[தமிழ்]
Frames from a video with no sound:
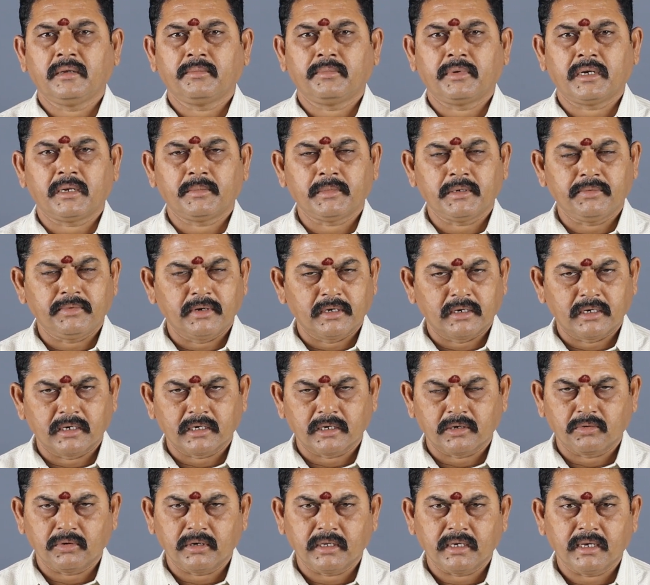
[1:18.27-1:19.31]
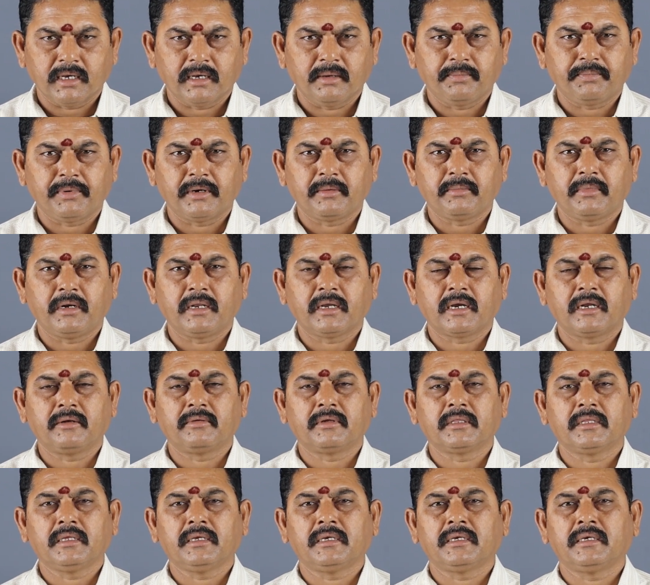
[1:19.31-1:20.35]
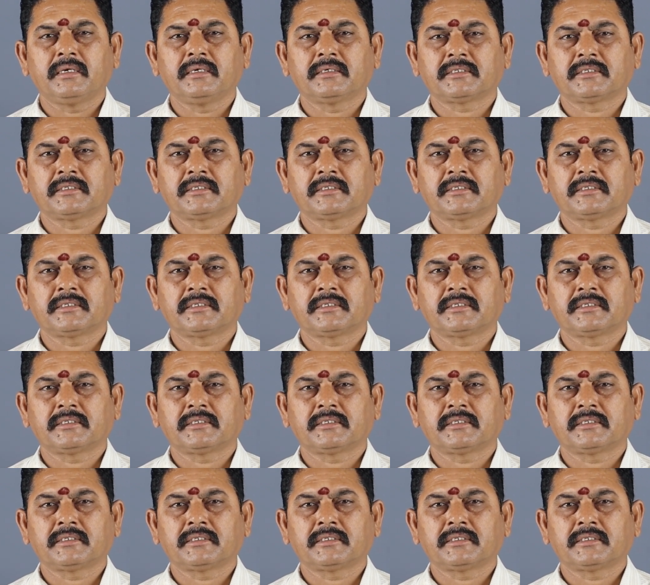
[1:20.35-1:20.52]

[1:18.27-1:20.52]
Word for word: இப்போ நம்ம வீட்டில் இருக்கக்கூடிய பெண்மணிகள் வந்து